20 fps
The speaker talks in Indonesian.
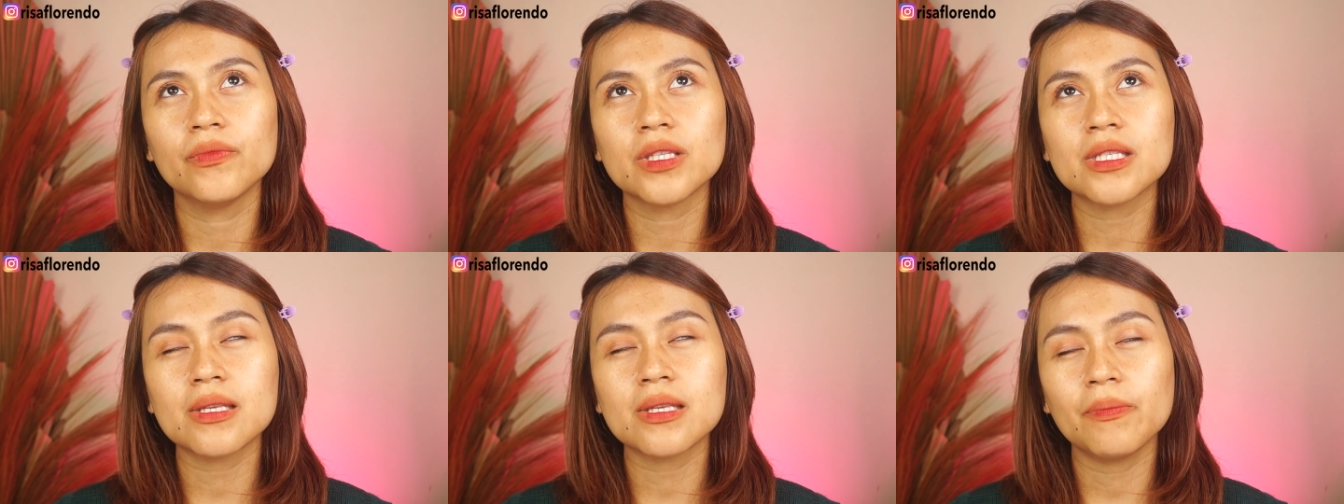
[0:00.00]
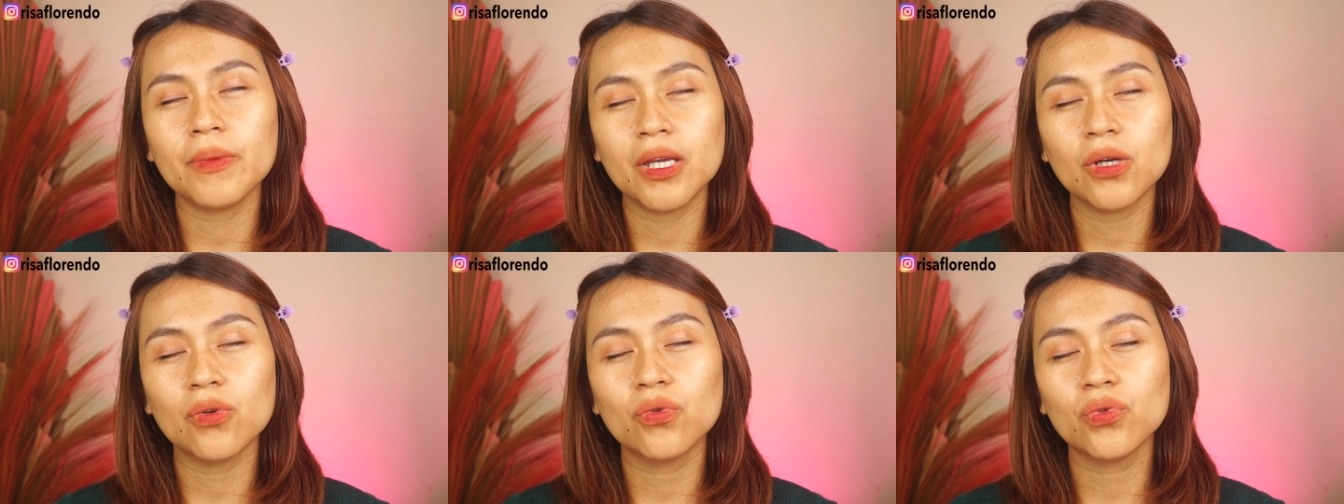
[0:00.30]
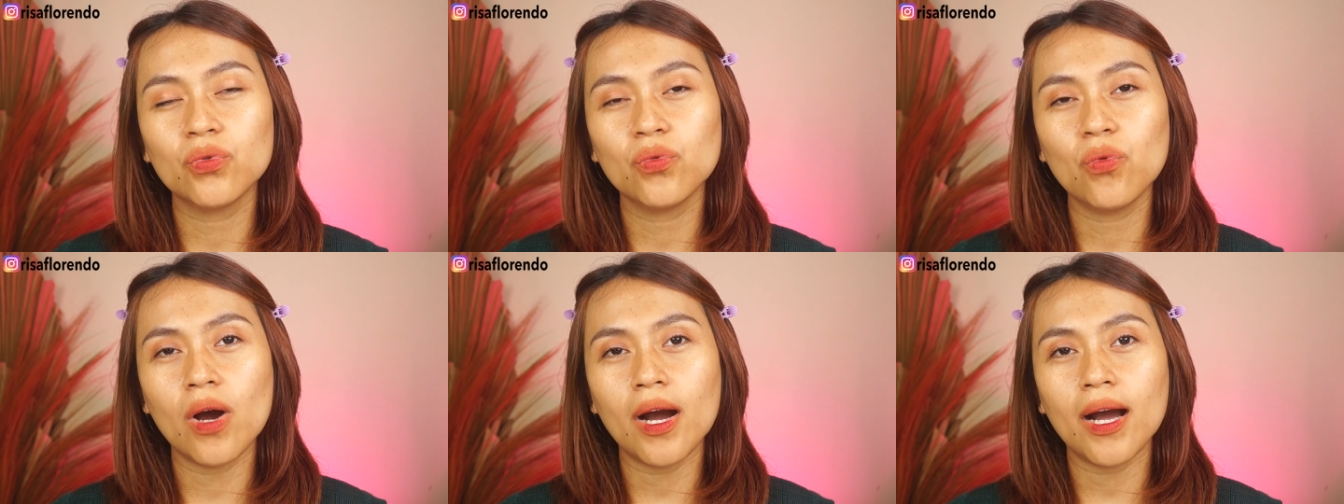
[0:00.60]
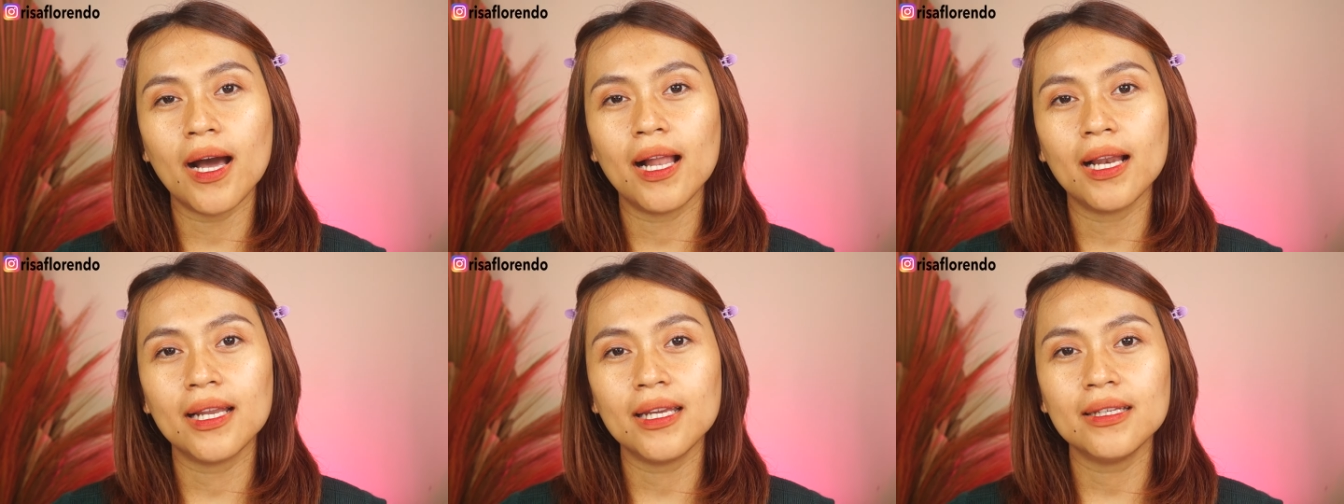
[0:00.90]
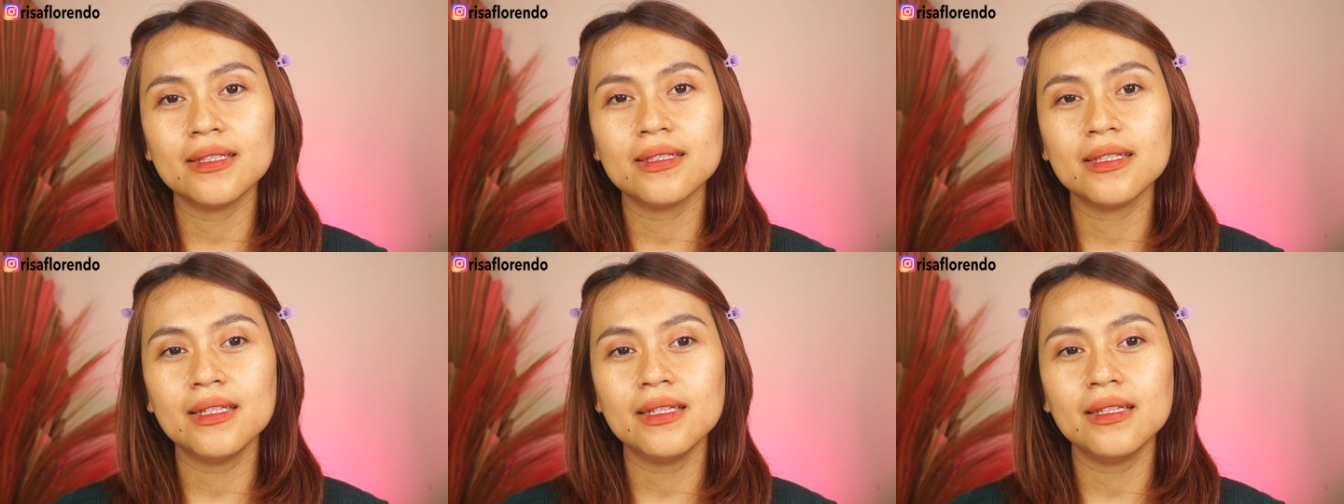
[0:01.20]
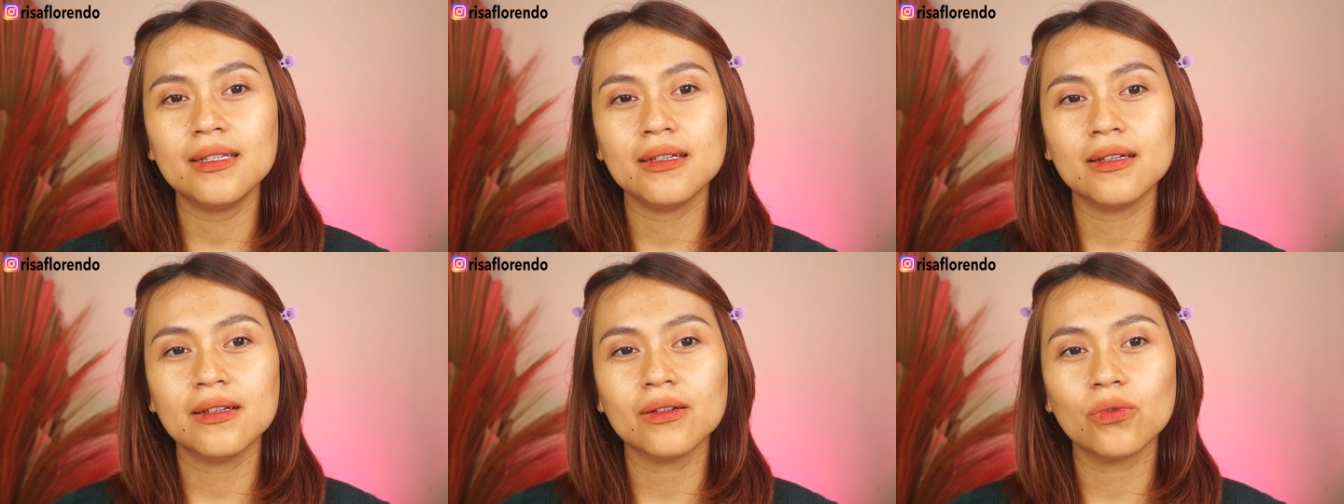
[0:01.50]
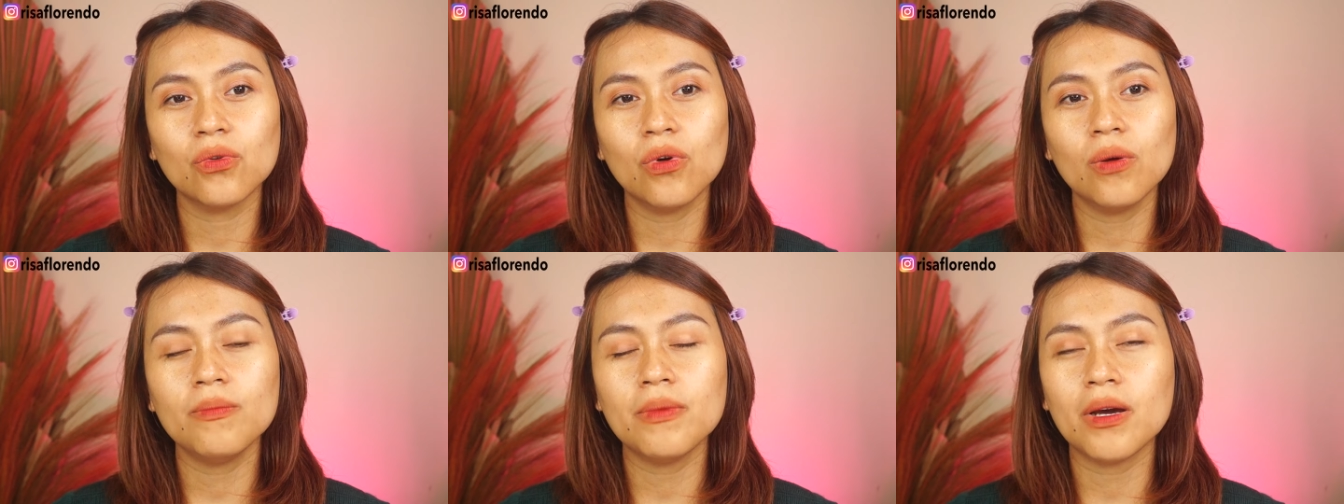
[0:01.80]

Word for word: seminggu dua kali jadi gue